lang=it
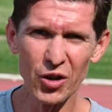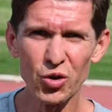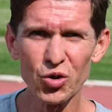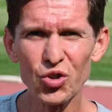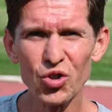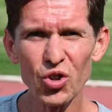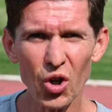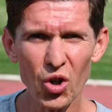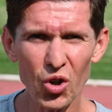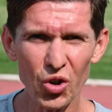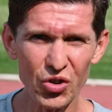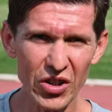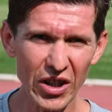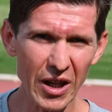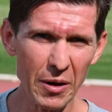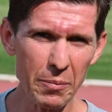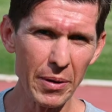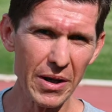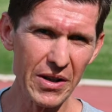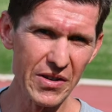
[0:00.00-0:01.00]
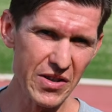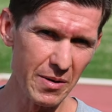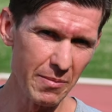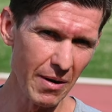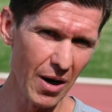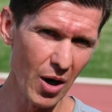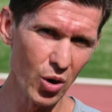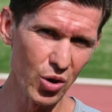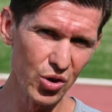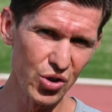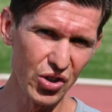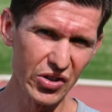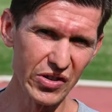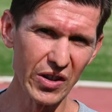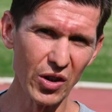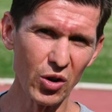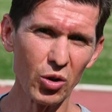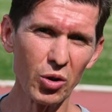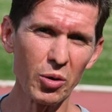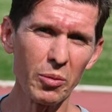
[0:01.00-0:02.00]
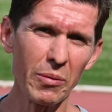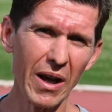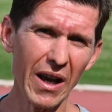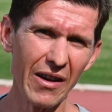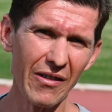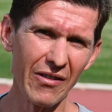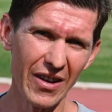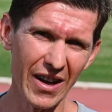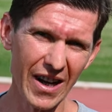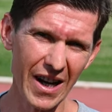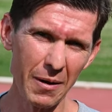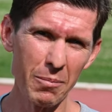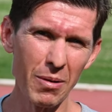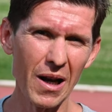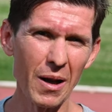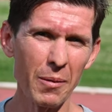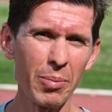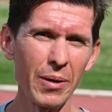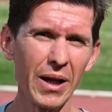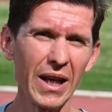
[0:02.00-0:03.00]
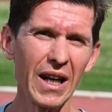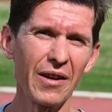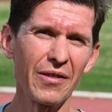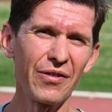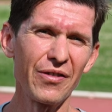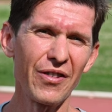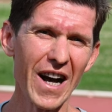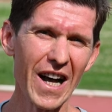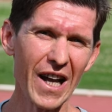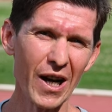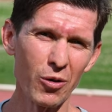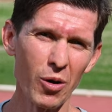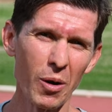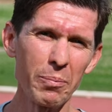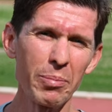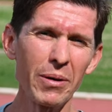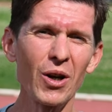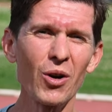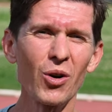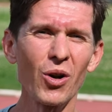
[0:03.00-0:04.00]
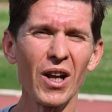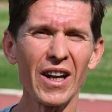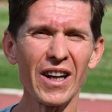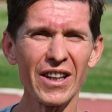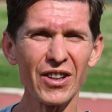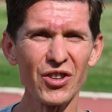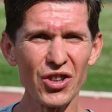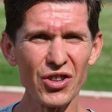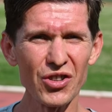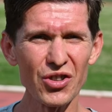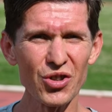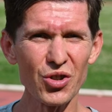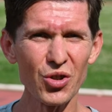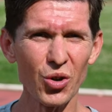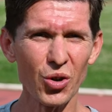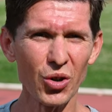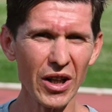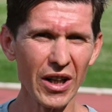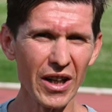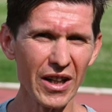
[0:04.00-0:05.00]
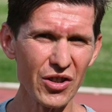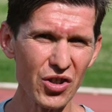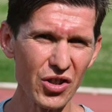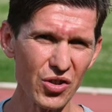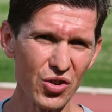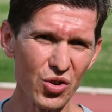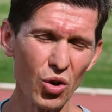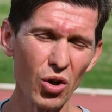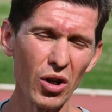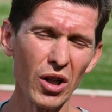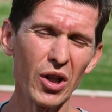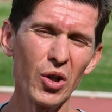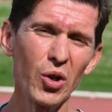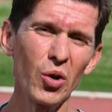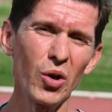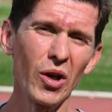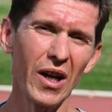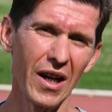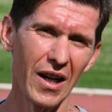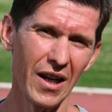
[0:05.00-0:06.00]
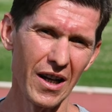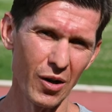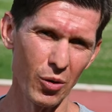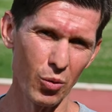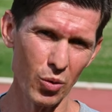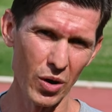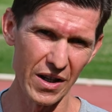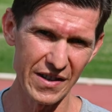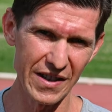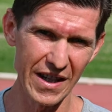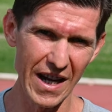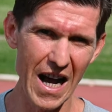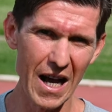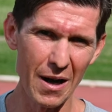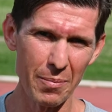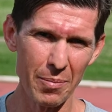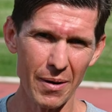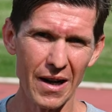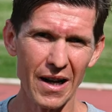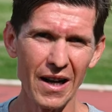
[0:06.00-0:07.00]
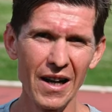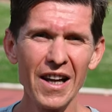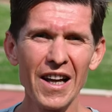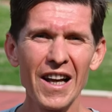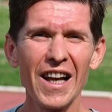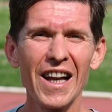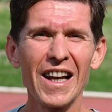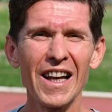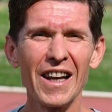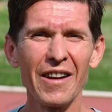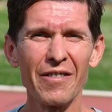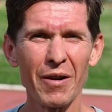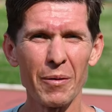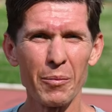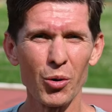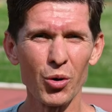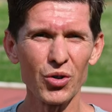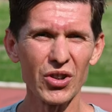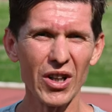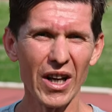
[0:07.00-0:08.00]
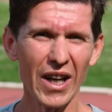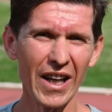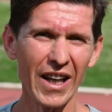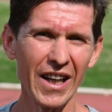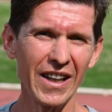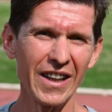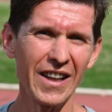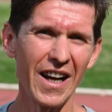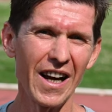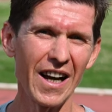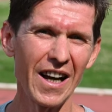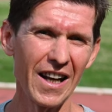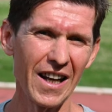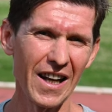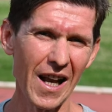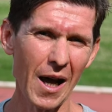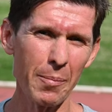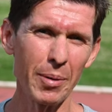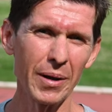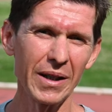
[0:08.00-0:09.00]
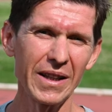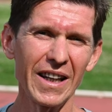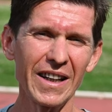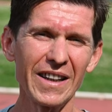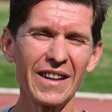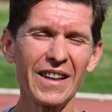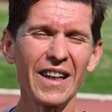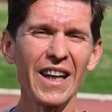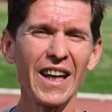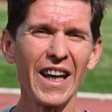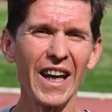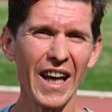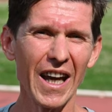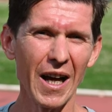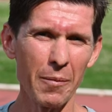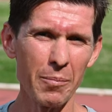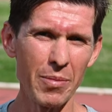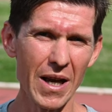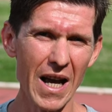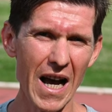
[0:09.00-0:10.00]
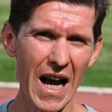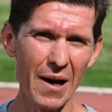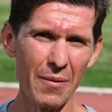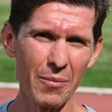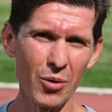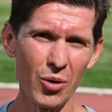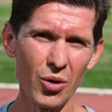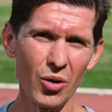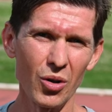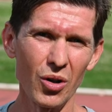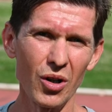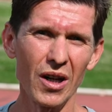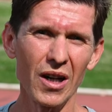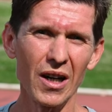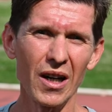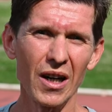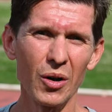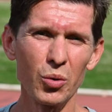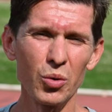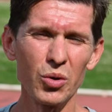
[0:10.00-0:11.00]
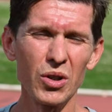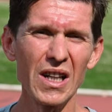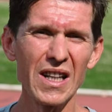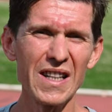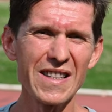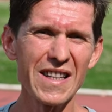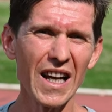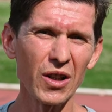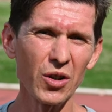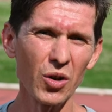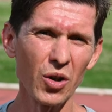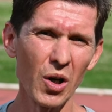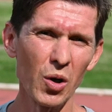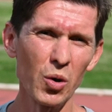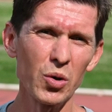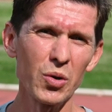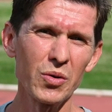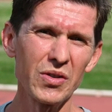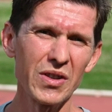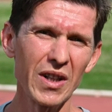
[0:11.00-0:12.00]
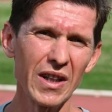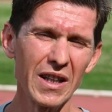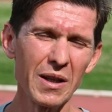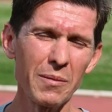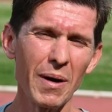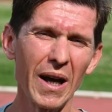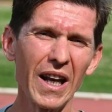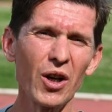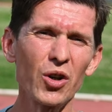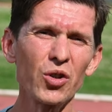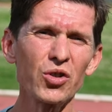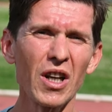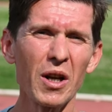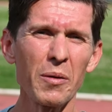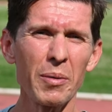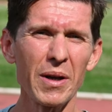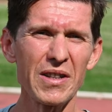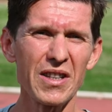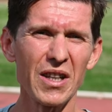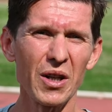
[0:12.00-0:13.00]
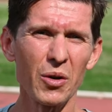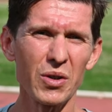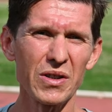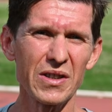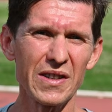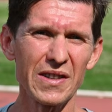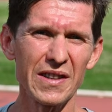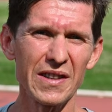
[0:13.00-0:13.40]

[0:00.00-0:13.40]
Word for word: non so cosa ne pensi, ma oggi secondo me varrebbe la pena fare una piccola recensione, recensione di eh, una scarpa, le famosa Enda, Lapatet che abbiamo eh, utilizzato nelle ultime settimane. Cosa ne pensi di queste